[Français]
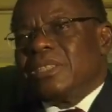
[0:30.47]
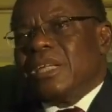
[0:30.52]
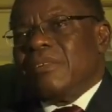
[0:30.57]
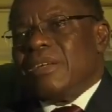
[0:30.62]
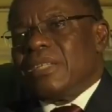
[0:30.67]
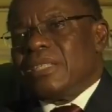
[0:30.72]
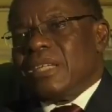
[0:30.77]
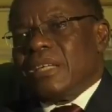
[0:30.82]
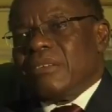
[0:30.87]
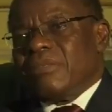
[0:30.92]
ça
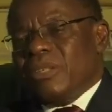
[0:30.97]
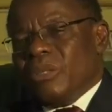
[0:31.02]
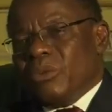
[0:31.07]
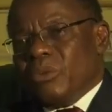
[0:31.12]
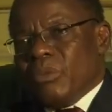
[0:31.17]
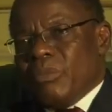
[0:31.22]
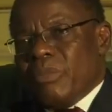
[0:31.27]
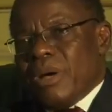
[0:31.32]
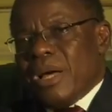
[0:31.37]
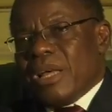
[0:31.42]
va servir
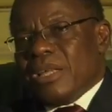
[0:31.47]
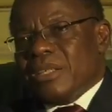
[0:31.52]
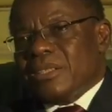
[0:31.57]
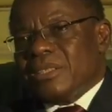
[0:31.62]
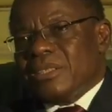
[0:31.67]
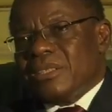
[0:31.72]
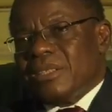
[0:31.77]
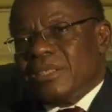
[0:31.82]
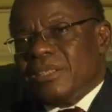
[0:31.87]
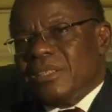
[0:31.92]
de
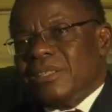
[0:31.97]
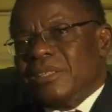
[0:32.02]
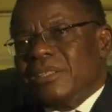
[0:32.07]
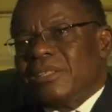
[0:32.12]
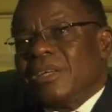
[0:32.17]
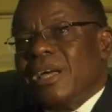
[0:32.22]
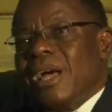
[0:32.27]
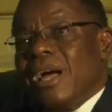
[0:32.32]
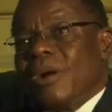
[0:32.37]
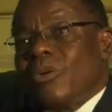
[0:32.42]
base
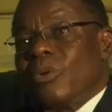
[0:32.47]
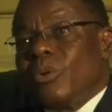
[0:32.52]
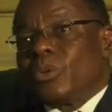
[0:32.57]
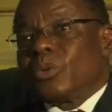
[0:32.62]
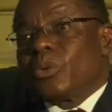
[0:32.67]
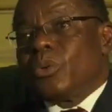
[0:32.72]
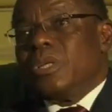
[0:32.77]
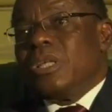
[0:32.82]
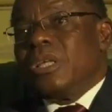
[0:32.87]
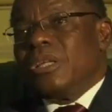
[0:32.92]
à
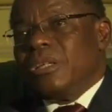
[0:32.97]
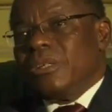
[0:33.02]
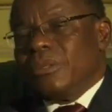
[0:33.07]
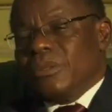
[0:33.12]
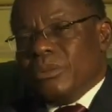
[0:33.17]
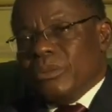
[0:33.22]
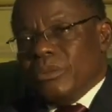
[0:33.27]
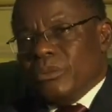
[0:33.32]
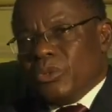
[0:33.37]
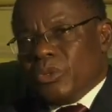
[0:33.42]
contrôler
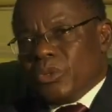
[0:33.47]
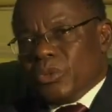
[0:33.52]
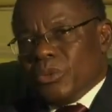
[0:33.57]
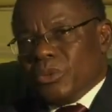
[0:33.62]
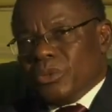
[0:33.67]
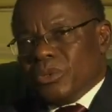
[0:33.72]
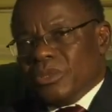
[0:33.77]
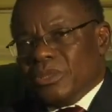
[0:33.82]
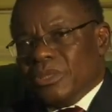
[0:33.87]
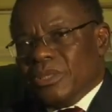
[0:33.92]
une
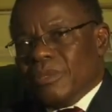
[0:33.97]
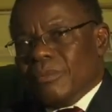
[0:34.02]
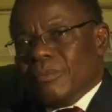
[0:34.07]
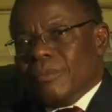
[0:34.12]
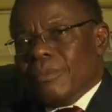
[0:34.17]
chose,